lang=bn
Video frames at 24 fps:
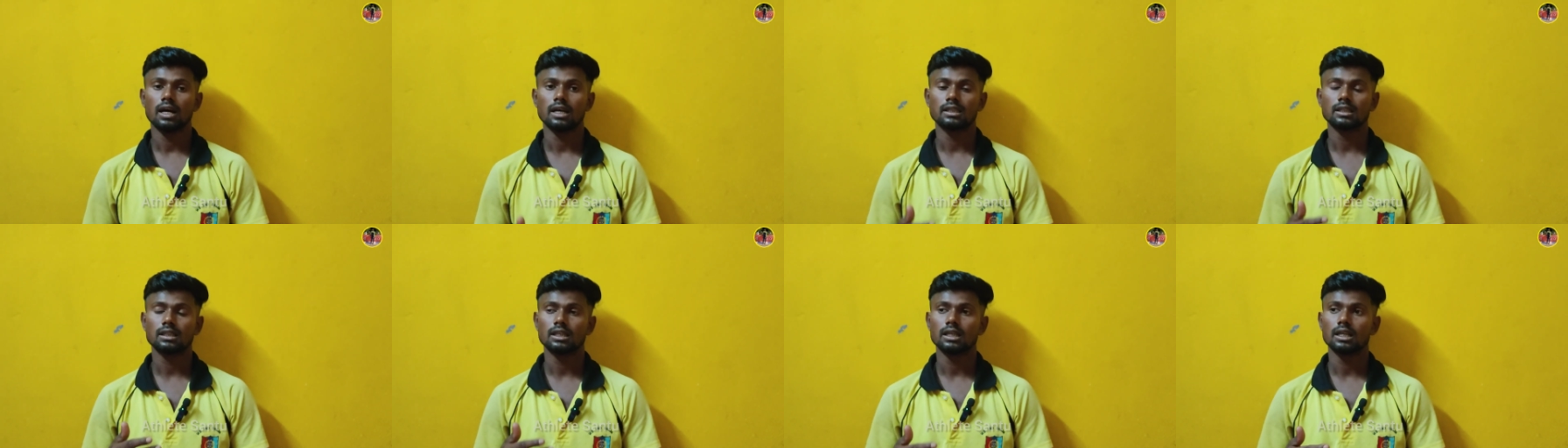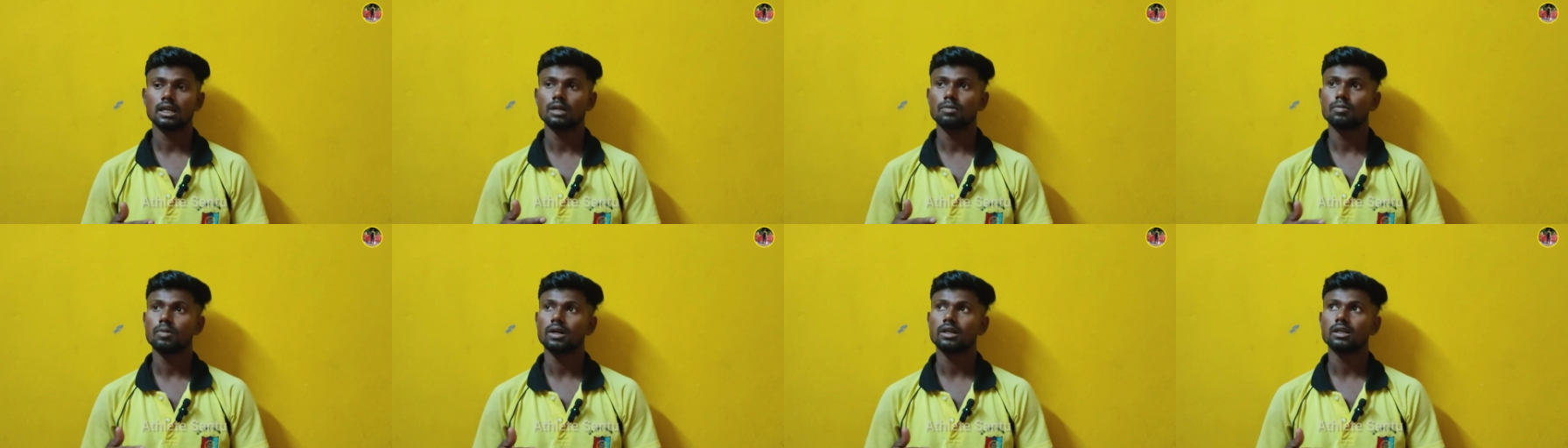আজকে
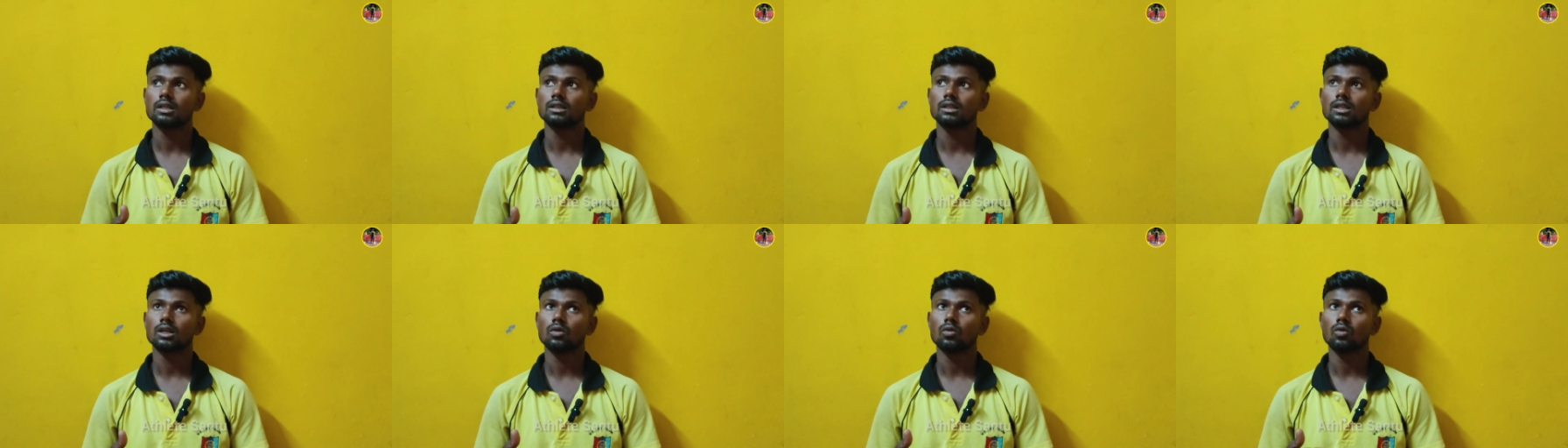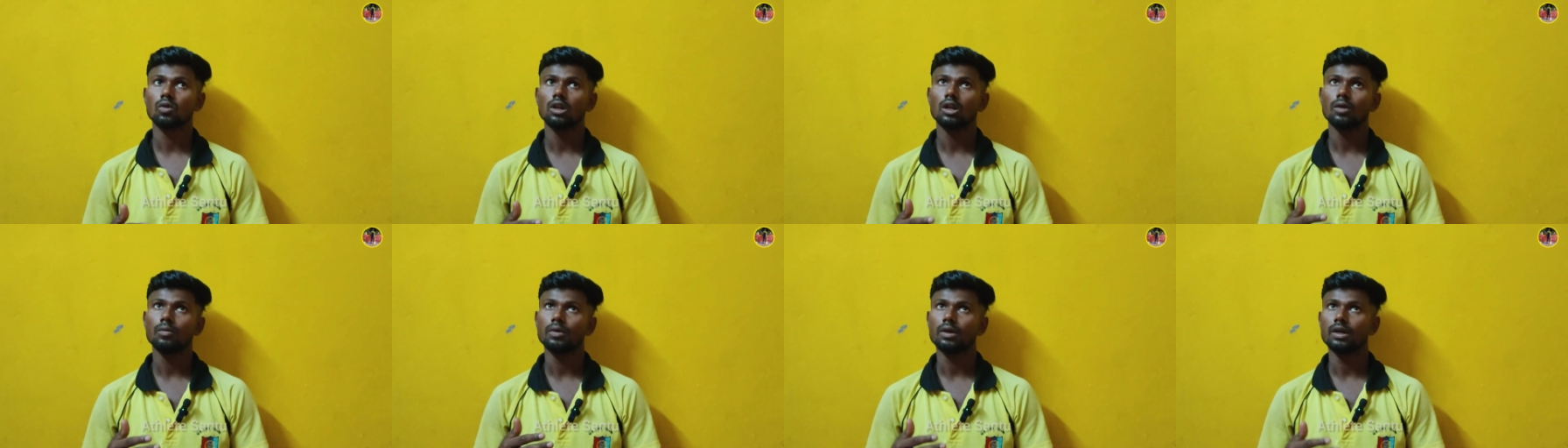এই প্র্যাকটিসটা
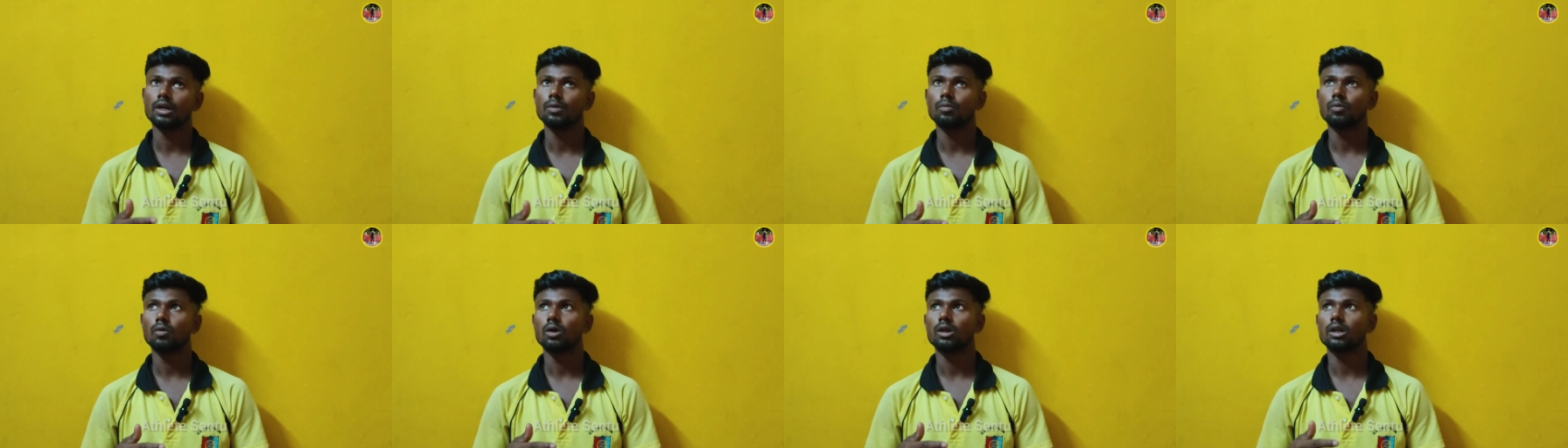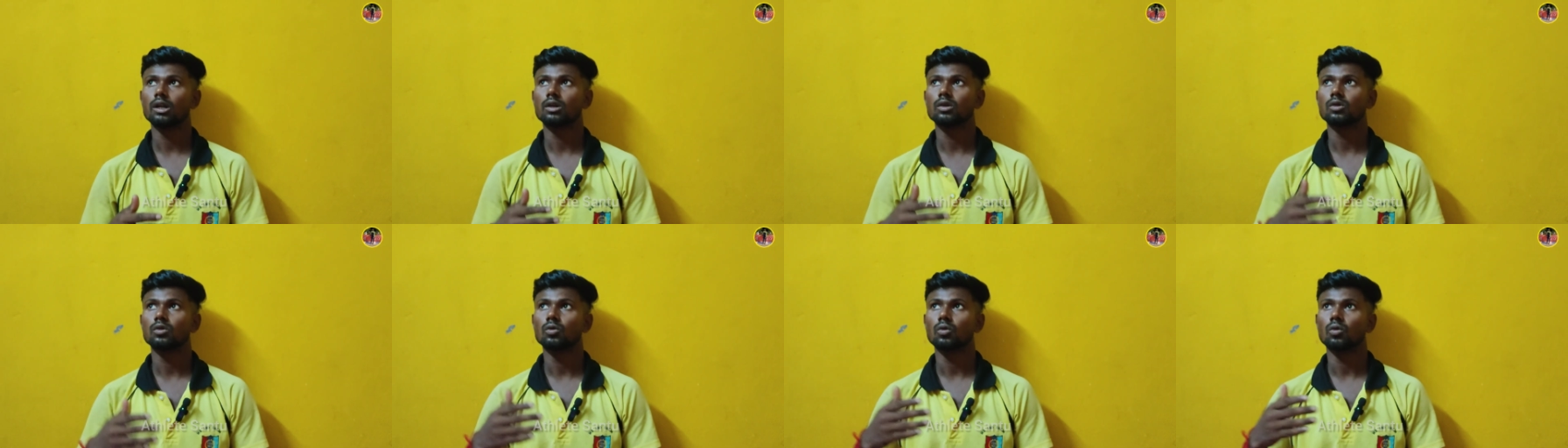করলাম এরপরে
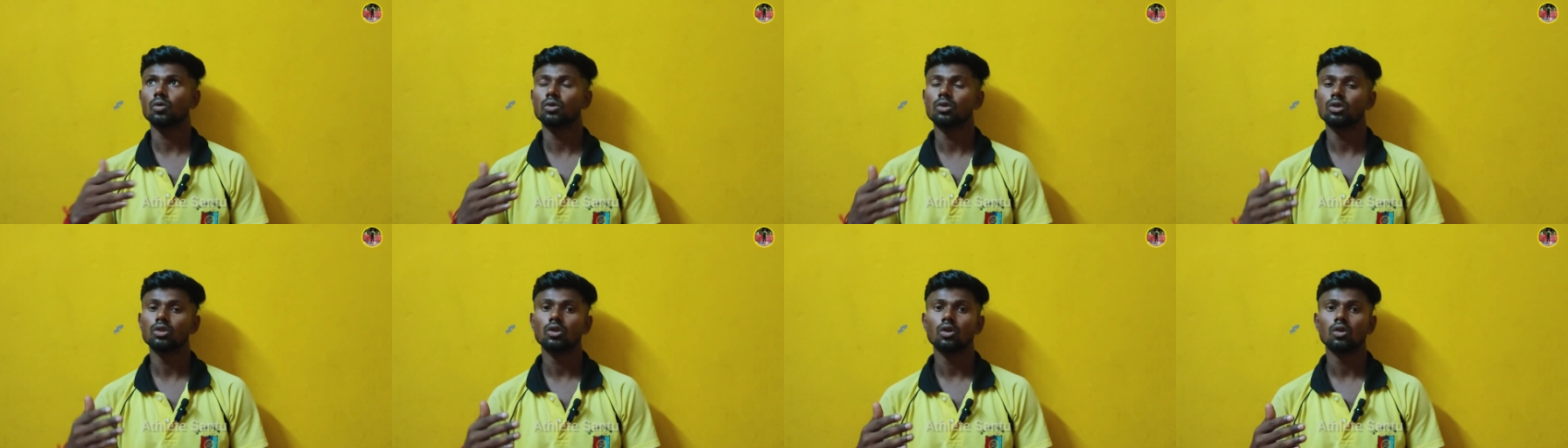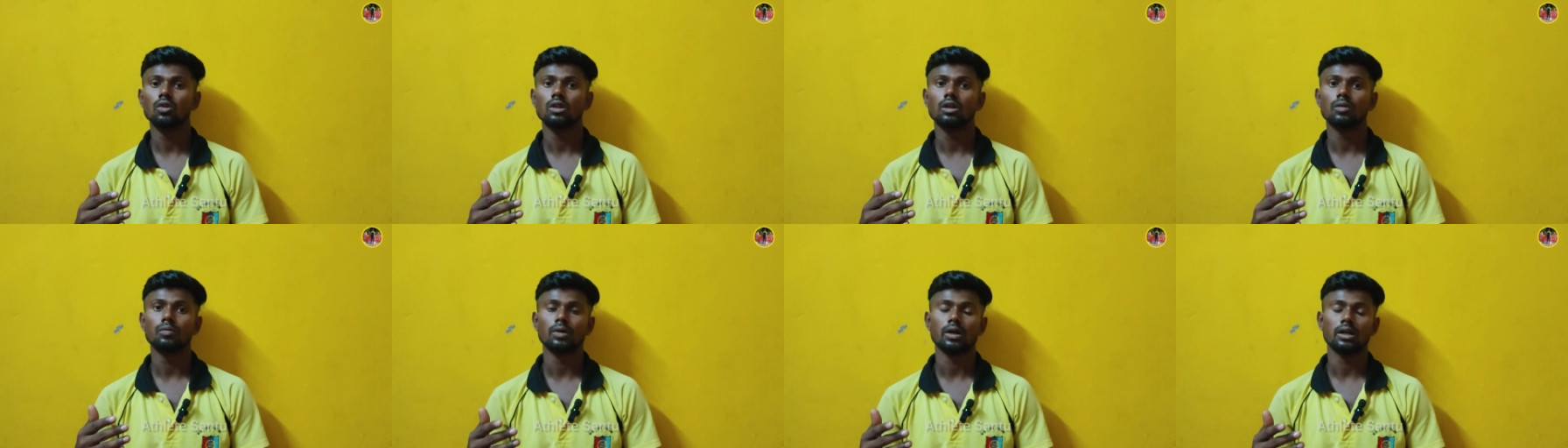একটু অন্য
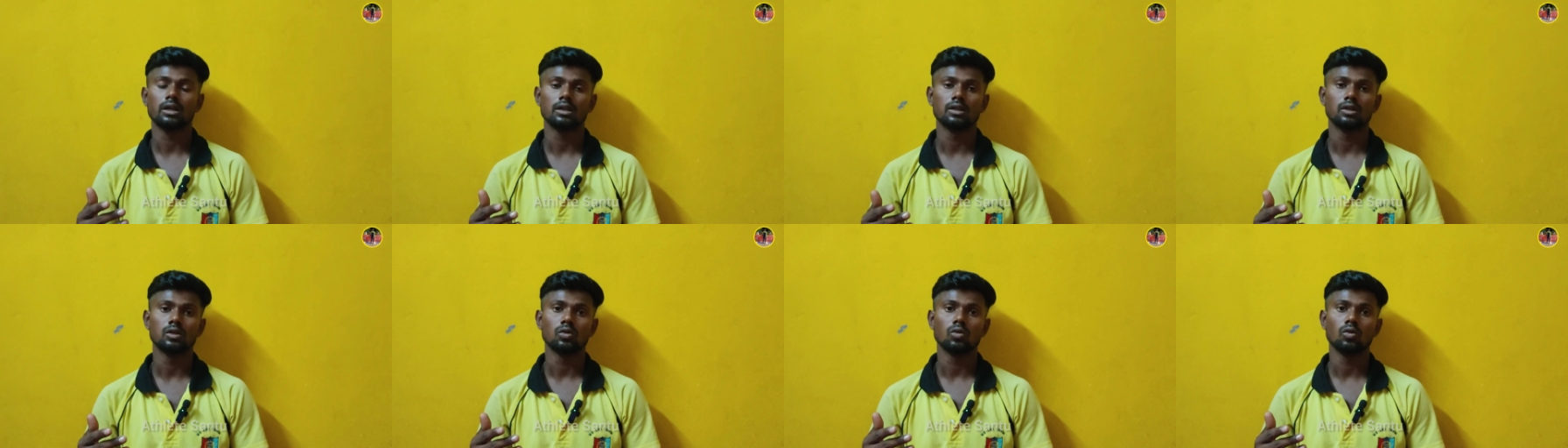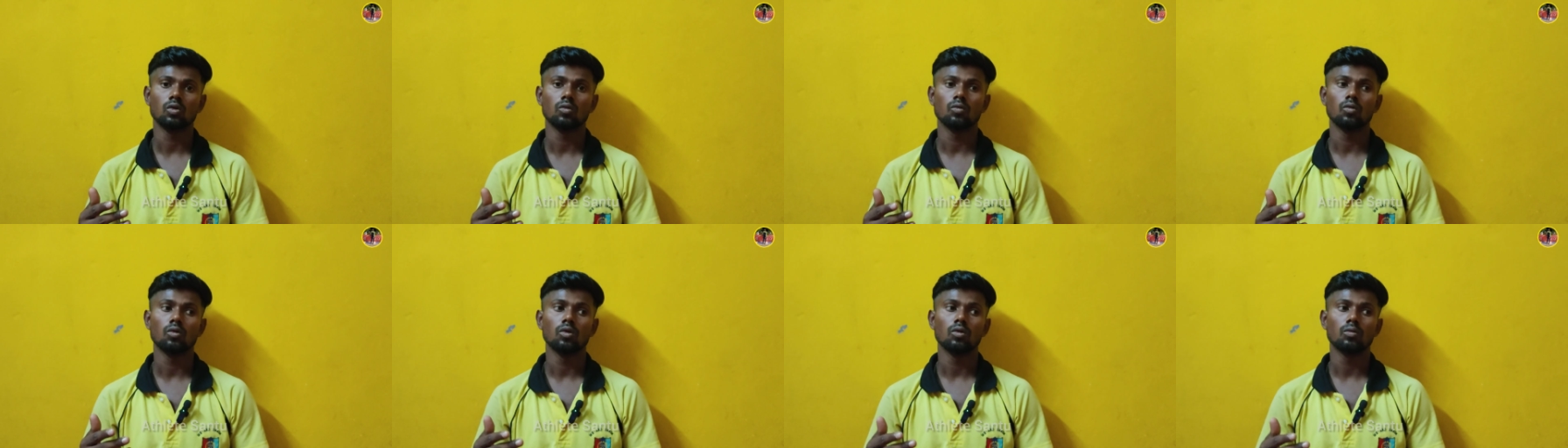ধরনের প্র্যাকটিস
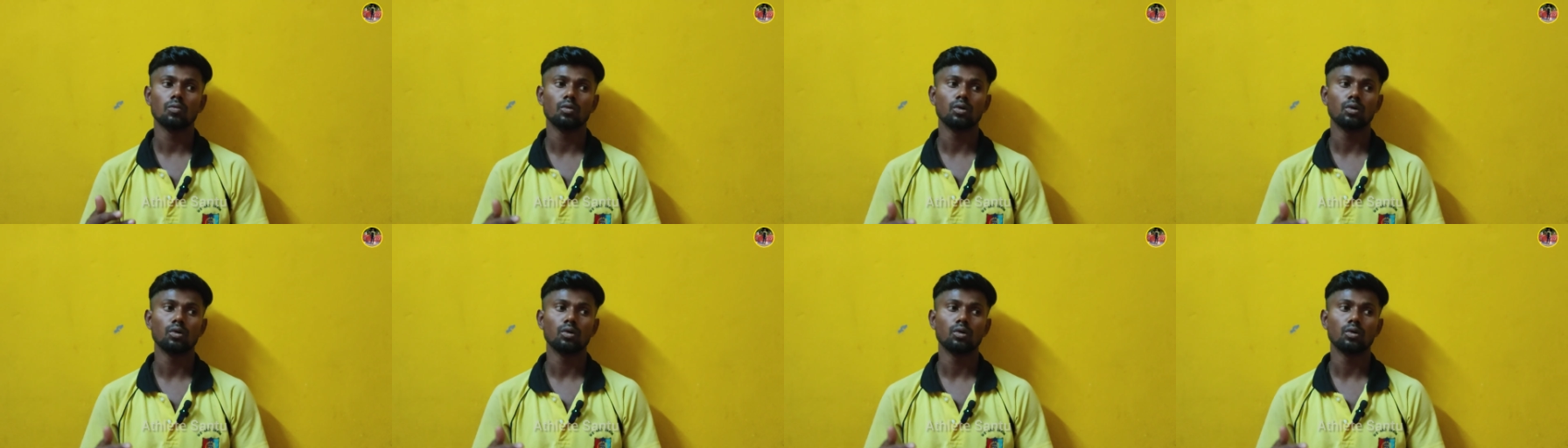করব